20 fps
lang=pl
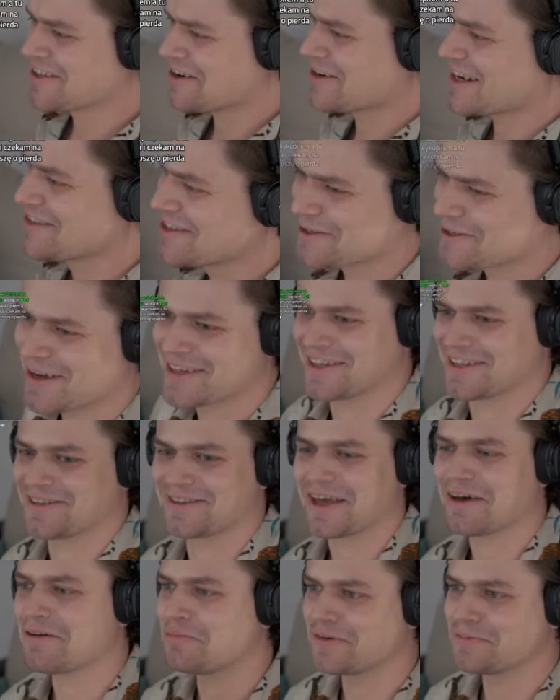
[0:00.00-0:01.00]
Dobra,
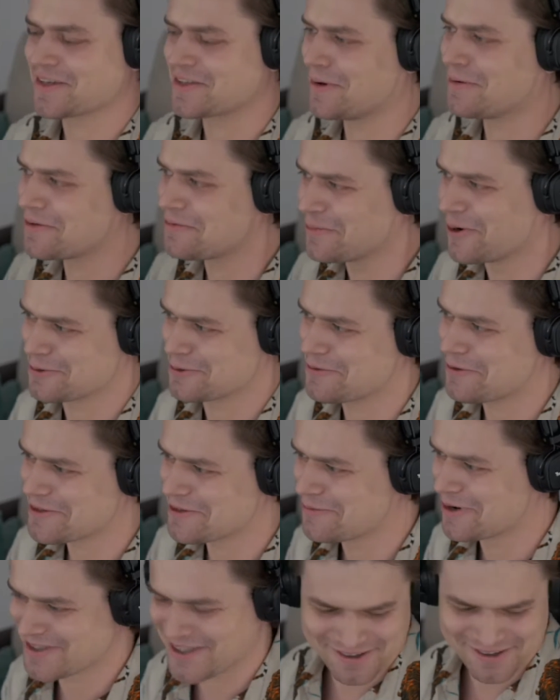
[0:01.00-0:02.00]
słuchajcie, ja wam powiem tak, co mamy do wyboru. Co
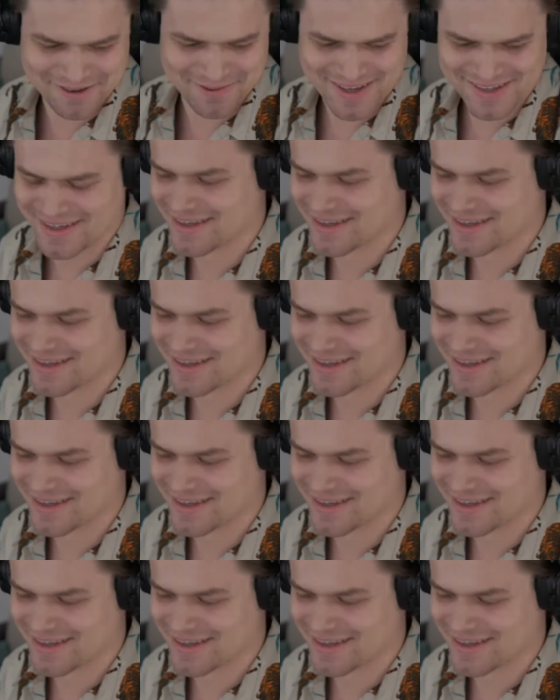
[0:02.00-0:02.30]
mamy do wyboru? Dziękuję